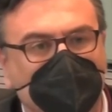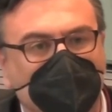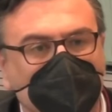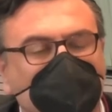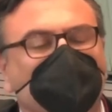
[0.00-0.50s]

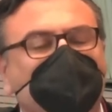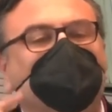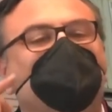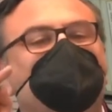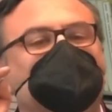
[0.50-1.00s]
Und so viel
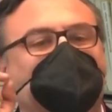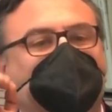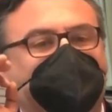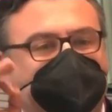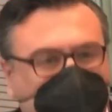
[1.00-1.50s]

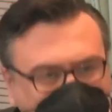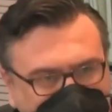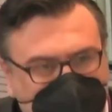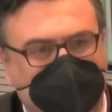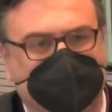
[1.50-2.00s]
Professionalität,
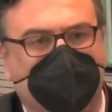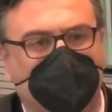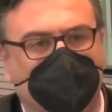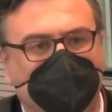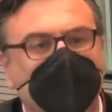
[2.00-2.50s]

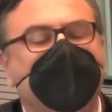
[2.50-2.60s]
Landeshauptmann,